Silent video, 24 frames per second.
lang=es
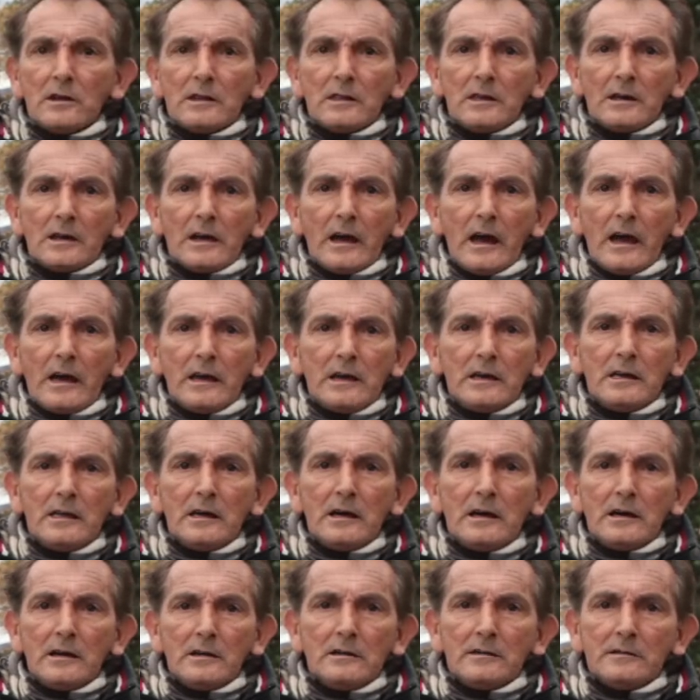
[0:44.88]
una
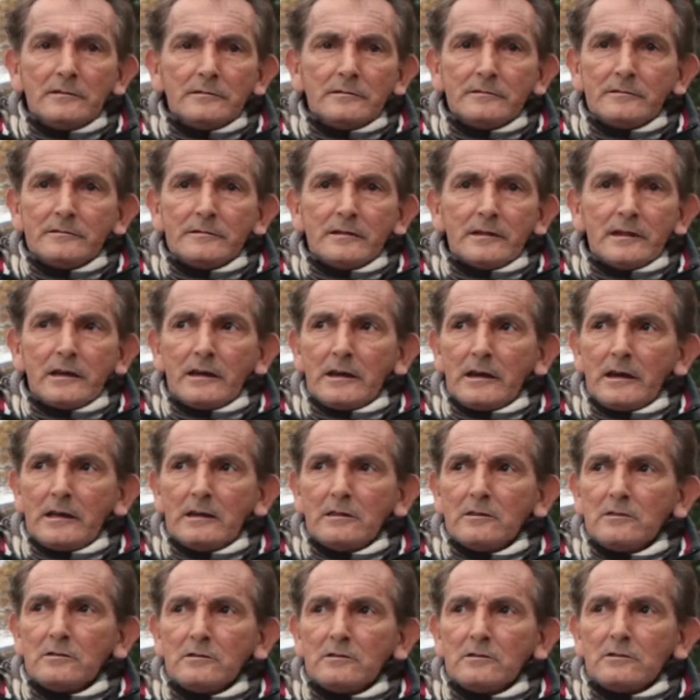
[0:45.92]
decaída
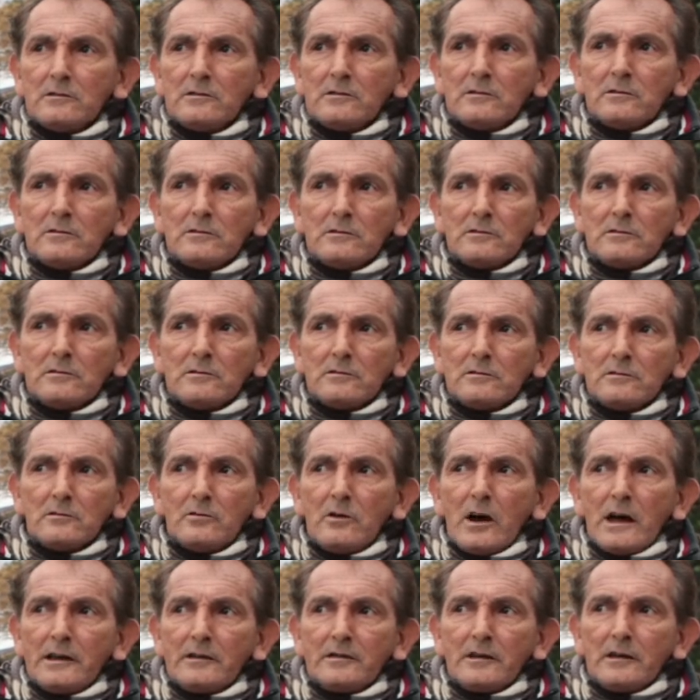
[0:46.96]
que no, no,
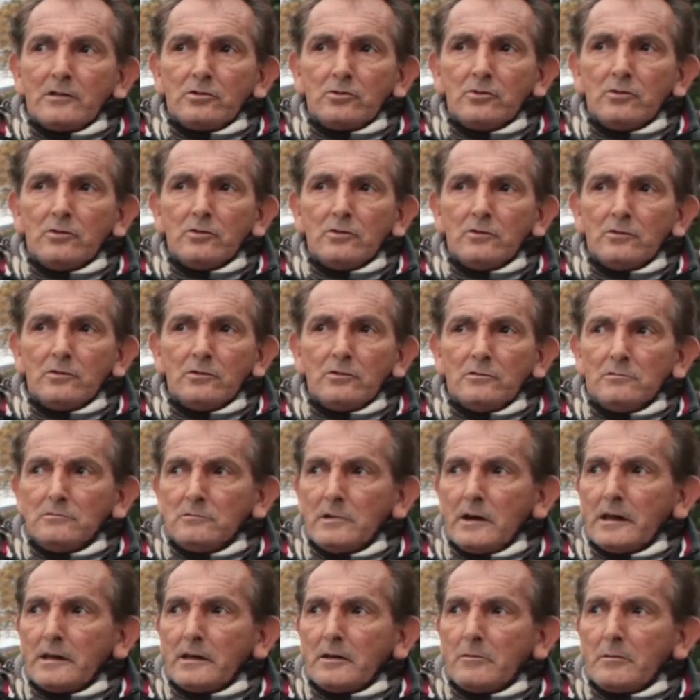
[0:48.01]
no, hay retorno,
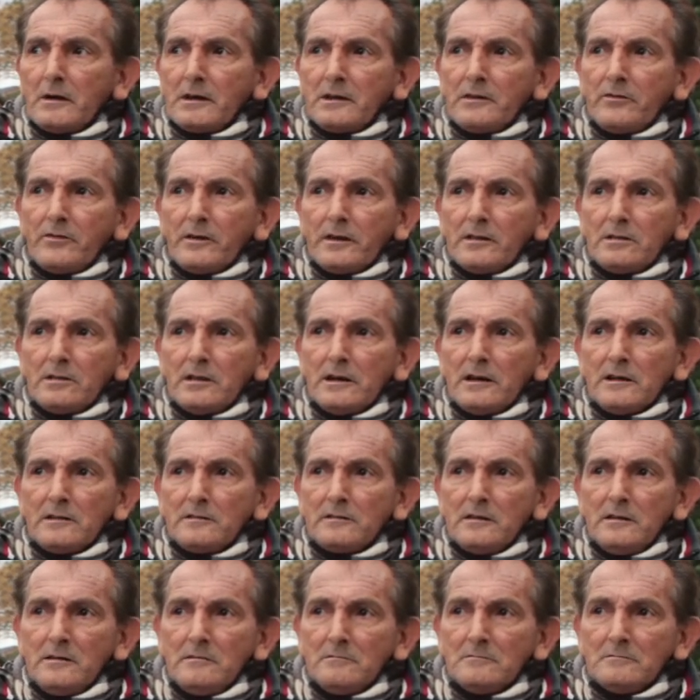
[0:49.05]
hay que
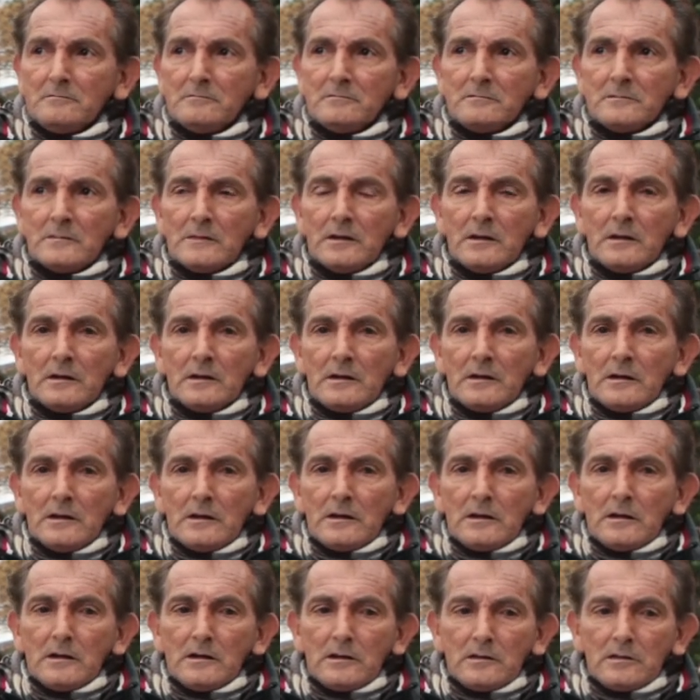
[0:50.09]
manifestarse.
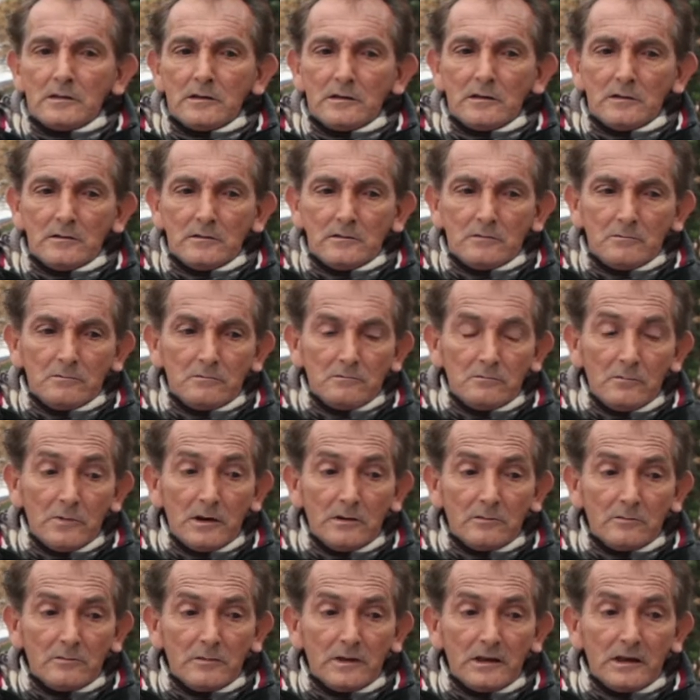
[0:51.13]
Este,
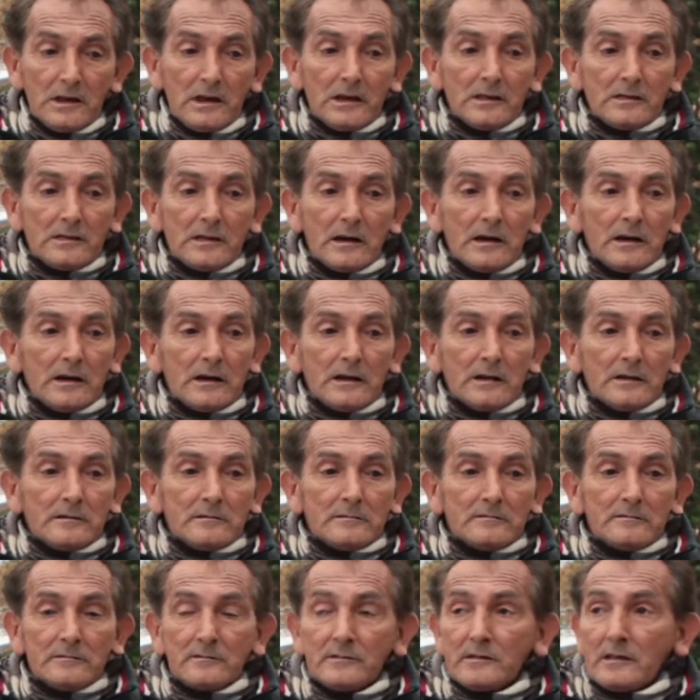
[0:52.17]
bueno, mi nieta
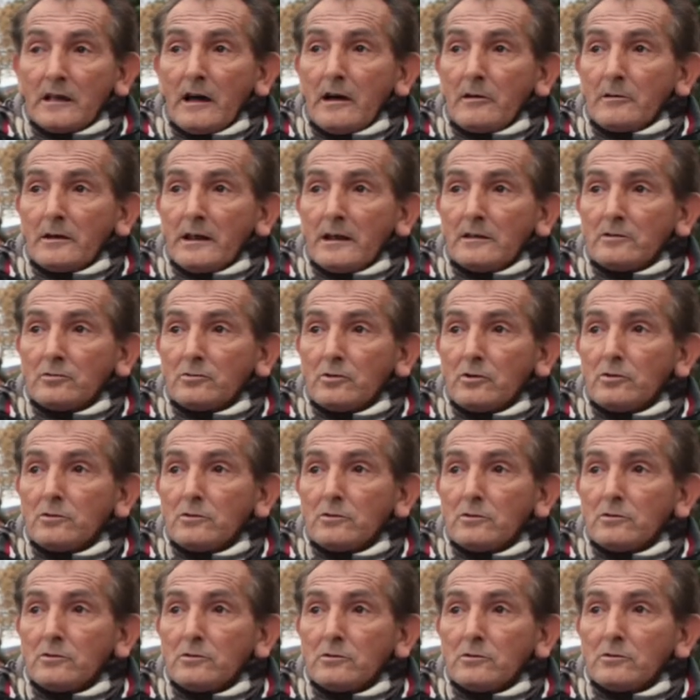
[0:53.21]
sabrán
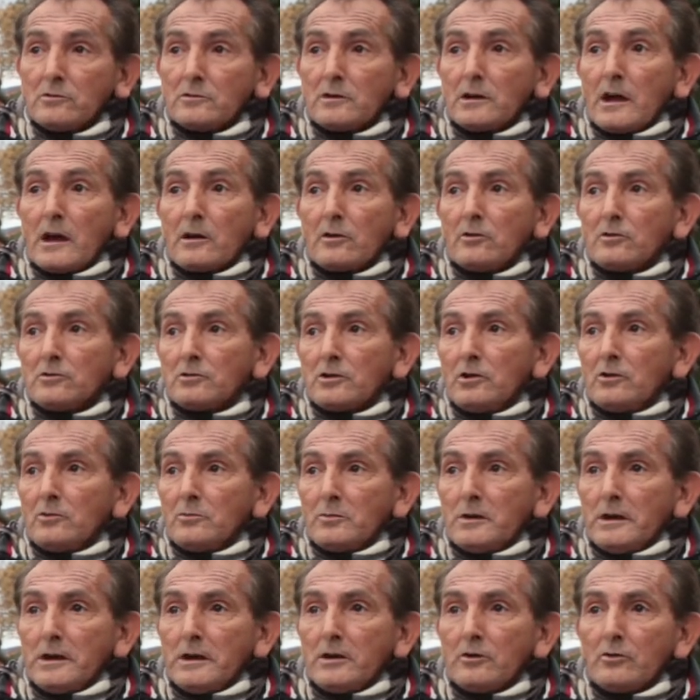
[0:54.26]
todo lo que ha
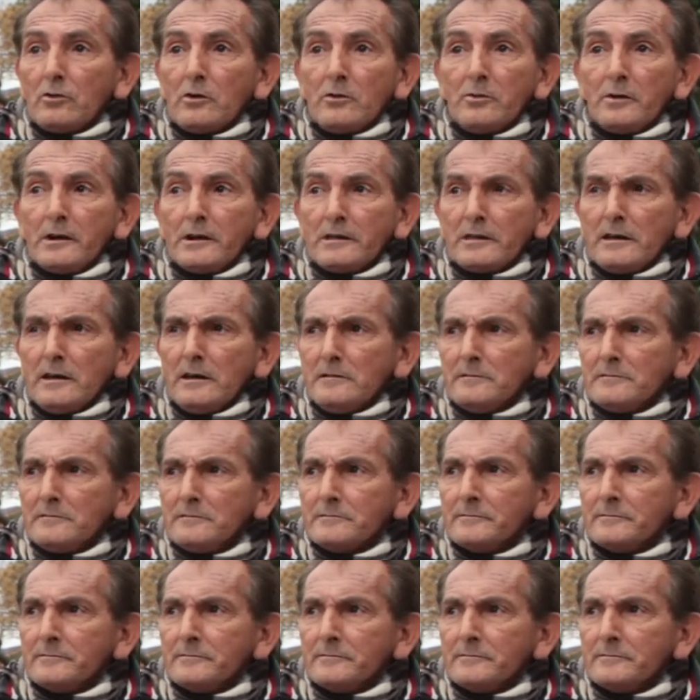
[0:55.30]
contado mi hijo, es verdad.